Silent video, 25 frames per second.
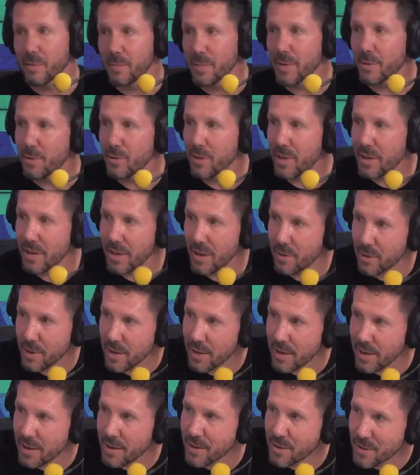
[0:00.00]
Me gustaría. iba
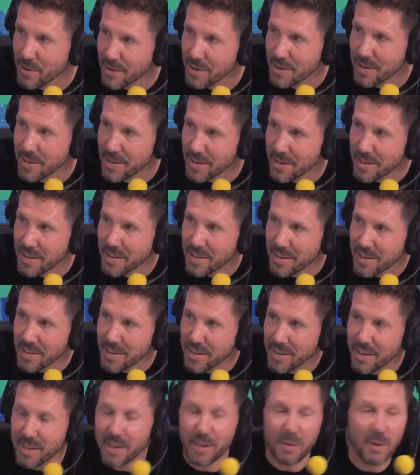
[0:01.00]
a decir, no vale Messi
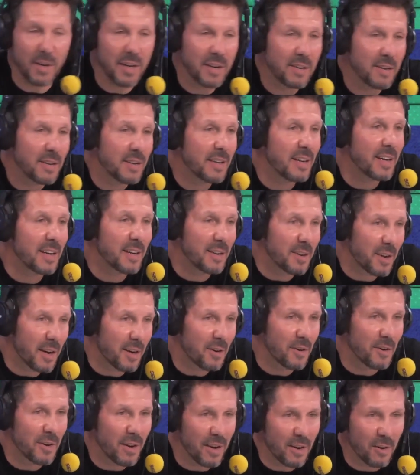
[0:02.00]
porque eh, va por hecho que a,
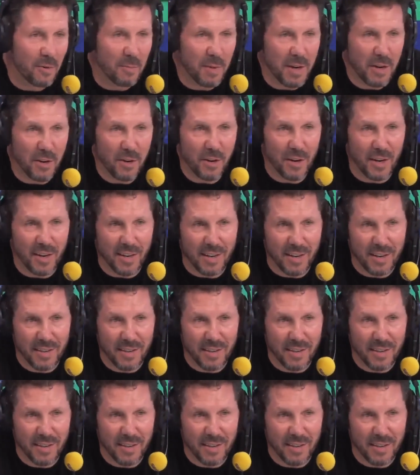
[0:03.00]
los mejores.